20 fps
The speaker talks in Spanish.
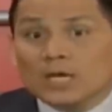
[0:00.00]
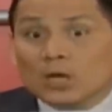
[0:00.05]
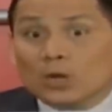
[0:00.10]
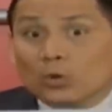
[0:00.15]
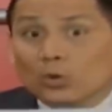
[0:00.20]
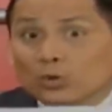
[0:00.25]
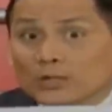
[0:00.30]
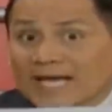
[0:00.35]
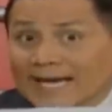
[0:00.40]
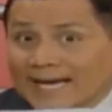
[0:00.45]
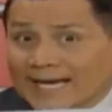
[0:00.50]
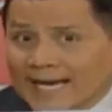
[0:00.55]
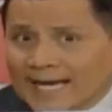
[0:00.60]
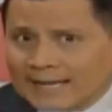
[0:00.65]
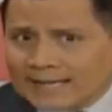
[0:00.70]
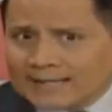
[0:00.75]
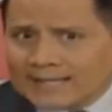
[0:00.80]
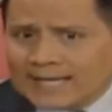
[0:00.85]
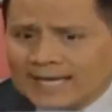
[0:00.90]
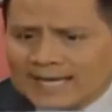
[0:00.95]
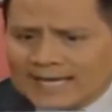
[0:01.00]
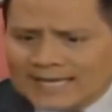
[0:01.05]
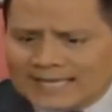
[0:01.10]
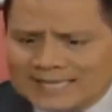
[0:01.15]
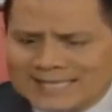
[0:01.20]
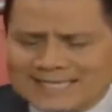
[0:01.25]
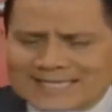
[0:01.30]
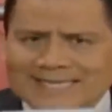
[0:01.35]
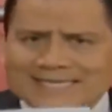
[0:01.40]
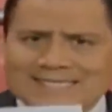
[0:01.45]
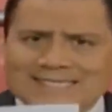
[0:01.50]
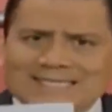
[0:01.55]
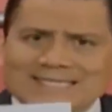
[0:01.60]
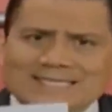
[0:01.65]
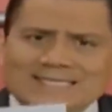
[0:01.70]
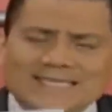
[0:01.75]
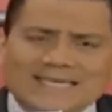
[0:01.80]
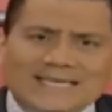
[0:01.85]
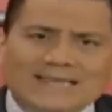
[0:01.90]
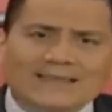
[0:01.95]
una carta el
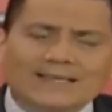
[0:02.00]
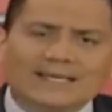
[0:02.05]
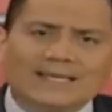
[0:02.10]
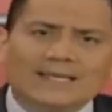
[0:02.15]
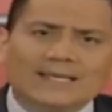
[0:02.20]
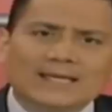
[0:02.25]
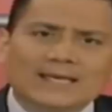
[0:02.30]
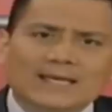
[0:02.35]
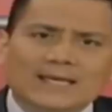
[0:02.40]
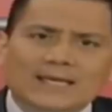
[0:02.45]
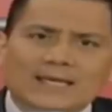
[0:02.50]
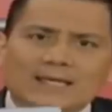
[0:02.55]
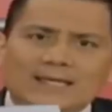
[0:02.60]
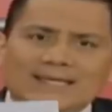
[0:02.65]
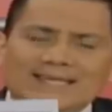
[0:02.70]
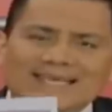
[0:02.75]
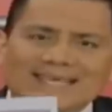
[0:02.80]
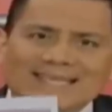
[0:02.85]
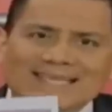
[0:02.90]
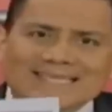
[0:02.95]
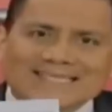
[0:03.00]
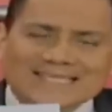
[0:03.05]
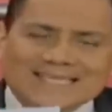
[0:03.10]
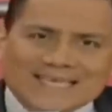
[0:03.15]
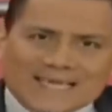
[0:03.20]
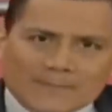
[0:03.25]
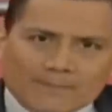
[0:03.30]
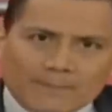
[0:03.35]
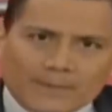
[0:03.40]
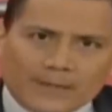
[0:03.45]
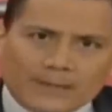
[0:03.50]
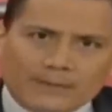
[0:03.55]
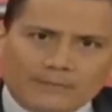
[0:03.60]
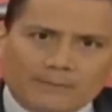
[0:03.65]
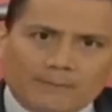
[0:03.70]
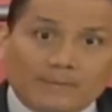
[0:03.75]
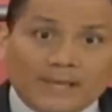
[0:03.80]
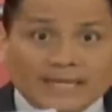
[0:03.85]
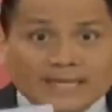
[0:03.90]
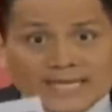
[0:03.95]
17 de diciembre,
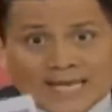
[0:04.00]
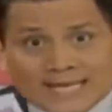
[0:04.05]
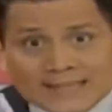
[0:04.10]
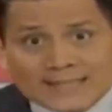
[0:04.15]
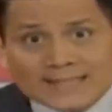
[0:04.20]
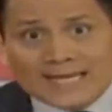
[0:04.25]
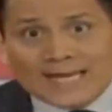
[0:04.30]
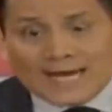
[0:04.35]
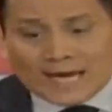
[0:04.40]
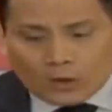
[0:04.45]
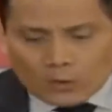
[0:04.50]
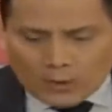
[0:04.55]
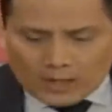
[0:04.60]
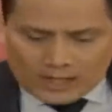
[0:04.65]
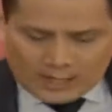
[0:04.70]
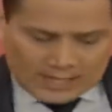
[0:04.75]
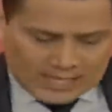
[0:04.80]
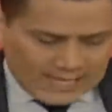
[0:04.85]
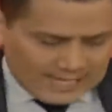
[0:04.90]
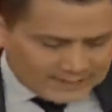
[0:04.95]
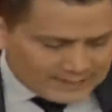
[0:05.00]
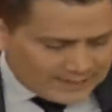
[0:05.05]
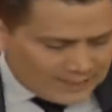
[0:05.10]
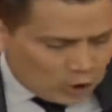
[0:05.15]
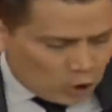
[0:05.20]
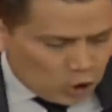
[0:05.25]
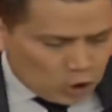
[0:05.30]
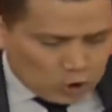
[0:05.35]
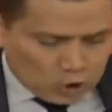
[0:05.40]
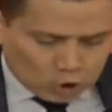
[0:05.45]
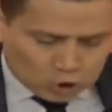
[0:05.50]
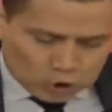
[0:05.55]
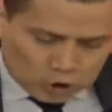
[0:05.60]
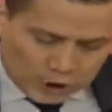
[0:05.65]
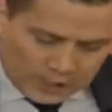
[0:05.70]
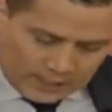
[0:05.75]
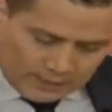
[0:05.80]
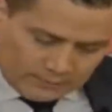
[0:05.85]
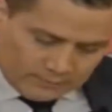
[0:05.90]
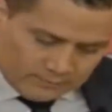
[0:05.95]
mediante la cual le hace
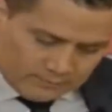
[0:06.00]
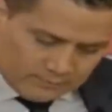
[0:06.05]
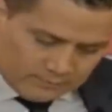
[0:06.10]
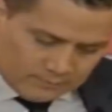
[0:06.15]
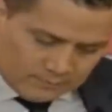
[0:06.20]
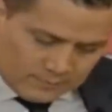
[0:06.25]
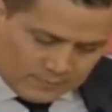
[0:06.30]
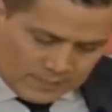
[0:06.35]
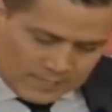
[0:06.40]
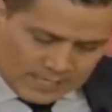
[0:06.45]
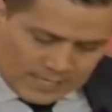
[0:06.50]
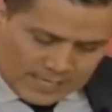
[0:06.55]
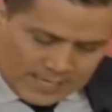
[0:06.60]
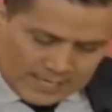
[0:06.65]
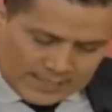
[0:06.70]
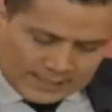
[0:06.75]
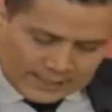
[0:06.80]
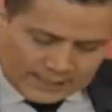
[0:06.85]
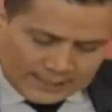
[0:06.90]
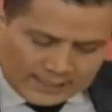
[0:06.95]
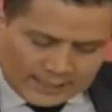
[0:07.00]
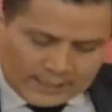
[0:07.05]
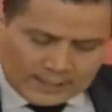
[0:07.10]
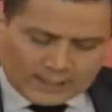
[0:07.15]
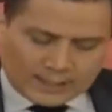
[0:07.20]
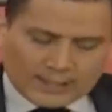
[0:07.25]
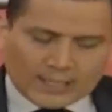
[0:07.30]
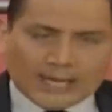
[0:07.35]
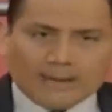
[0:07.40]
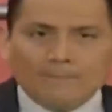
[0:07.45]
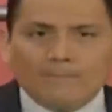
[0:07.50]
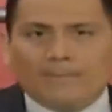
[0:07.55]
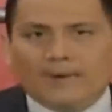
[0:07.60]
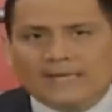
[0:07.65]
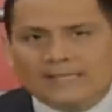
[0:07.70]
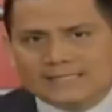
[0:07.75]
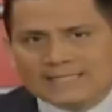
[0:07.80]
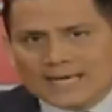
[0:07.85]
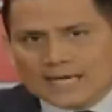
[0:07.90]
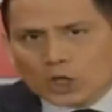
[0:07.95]
conocer que la
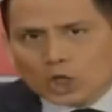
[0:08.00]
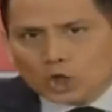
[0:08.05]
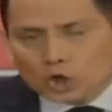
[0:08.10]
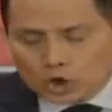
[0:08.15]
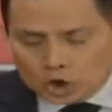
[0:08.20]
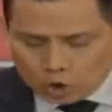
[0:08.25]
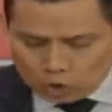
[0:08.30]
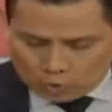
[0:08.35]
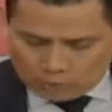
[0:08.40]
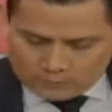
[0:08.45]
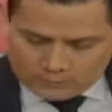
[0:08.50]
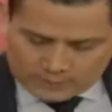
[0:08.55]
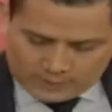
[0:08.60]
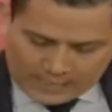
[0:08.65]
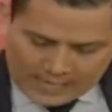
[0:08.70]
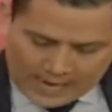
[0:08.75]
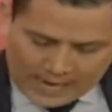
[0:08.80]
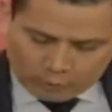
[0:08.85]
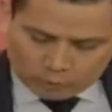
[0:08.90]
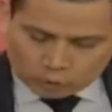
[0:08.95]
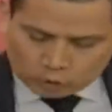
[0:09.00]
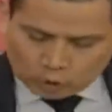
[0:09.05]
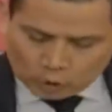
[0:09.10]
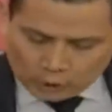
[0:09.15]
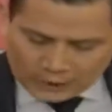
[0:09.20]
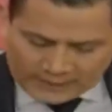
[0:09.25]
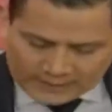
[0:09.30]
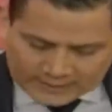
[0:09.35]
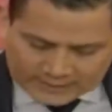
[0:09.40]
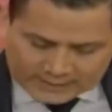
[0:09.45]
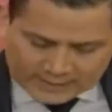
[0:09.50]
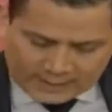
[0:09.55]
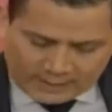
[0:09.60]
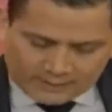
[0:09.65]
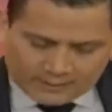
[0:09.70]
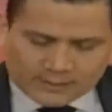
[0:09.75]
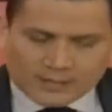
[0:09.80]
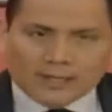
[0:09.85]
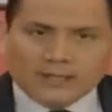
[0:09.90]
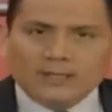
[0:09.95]
empresa Cóndor
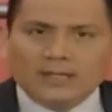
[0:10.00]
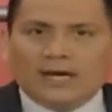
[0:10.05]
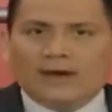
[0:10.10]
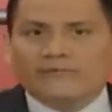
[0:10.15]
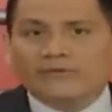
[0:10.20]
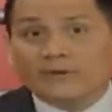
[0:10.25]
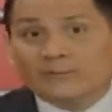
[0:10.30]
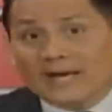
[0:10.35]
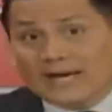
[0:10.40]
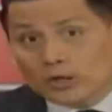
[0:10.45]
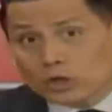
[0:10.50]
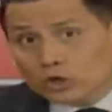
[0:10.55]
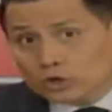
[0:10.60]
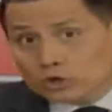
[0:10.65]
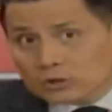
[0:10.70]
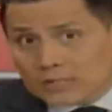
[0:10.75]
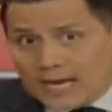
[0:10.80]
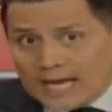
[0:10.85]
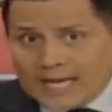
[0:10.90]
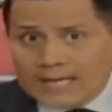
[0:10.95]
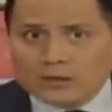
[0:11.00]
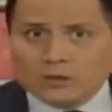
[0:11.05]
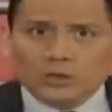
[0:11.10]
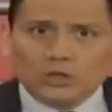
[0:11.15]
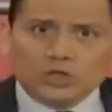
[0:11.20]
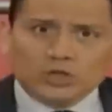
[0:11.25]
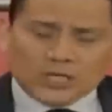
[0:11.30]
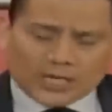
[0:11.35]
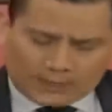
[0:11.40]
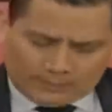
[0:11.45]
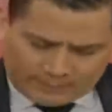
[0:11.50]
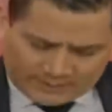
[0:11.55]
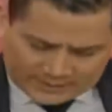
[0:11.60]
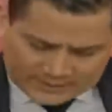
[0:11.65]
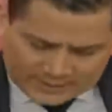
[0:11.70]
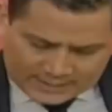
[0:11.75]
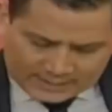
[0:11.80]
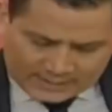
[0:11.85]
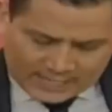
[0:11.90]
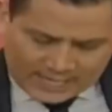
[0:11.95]
autoriza a firmar contratos, a
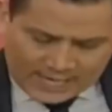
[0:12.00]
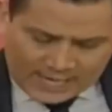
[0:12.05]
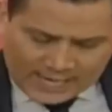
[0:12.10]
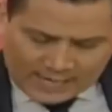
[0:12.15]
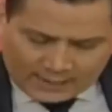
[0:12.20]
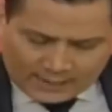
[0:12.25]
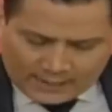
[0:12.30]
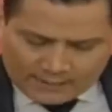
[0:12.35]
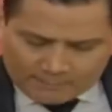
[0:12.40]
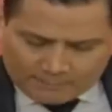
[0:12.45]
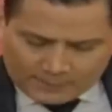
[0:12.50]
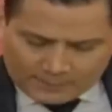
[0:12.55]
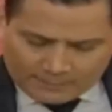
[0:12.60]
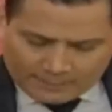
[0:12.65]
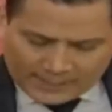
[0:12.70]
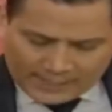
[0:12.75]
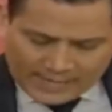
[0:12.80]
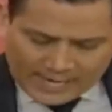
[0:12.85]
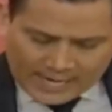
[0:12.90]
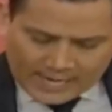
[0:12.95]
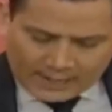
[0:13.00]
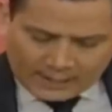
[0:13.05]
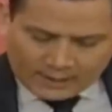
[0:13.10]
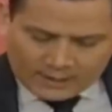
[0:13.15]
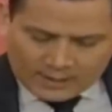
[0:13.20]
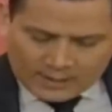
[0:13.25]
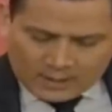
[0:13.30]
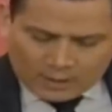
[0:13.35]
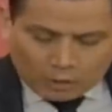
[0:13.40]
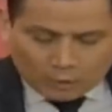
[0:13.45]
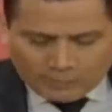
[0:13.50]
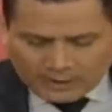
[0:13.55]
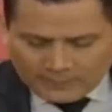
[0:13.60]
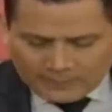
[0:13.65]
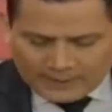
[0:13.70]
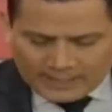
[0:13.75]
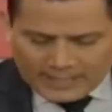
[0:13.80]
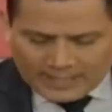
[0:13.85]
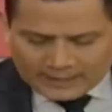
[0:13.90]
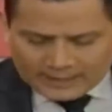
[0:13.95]
representar, a prepagar o
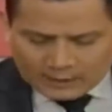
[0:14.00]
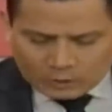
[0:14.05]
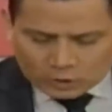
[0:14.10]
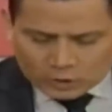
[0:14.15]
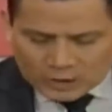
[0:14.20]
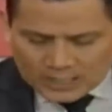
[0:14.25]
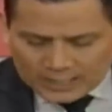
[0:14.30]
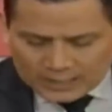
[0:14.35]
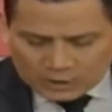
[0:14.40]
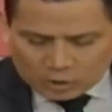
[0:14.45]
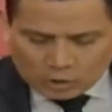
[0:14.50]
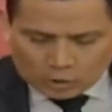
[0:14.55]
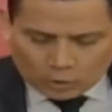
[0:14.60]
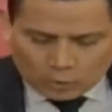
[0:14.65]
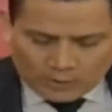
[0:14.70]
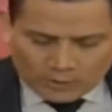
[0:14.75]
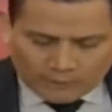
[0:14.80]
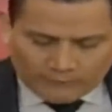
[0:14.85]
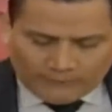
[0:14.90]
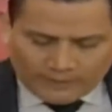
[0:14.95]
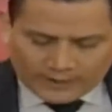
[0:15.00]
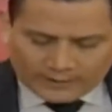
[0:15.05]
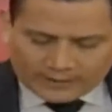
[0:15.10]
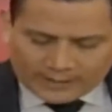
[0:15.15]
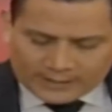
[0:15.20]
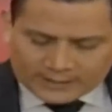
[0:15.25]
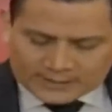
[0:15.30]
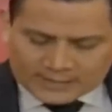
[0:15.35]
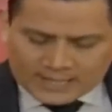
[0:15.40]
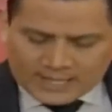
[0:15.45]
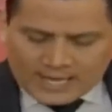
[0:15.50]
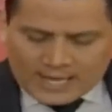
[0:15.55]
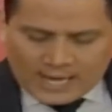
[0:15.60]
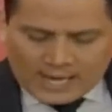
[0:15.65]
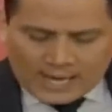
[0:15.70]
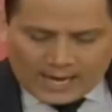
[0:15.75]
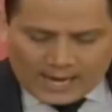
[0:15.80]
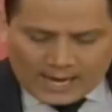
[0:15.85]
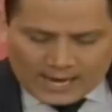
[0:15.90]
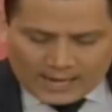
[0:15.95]
preparar, negociar y concluir ofertas
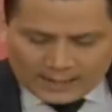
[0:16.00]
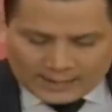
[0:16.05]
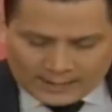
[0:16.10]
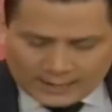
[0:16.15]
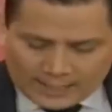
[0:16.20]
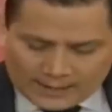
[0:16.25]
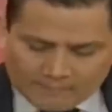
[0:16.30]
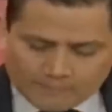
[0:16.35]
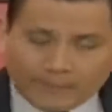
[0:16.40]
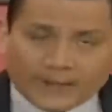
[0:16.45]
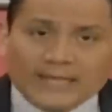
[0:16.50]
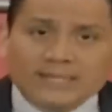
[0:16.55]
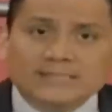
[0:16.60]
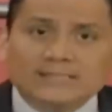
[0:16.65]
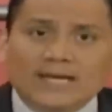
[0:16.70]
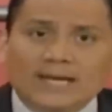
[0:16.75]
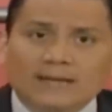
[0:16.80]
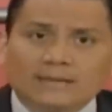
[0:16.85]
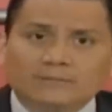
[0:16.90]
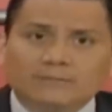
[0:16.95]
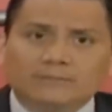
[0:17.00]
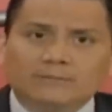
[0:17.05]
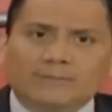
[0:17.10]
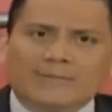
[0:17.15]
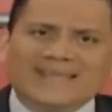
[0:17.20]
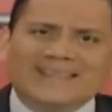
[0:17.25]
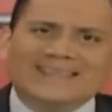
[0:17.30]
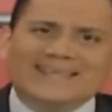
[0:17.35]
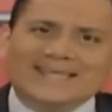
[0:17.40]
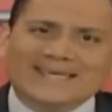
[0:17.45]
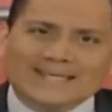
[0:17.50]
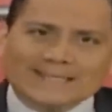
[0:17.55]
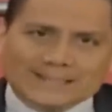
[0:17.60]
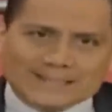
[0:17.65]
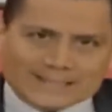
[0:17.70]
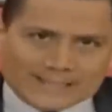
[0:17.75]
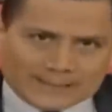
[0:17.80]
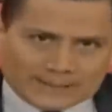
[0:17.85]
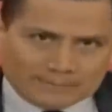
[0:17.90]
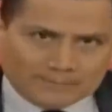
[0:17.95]
a la empresa
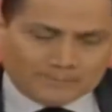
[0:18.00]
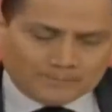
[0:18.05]
BTS.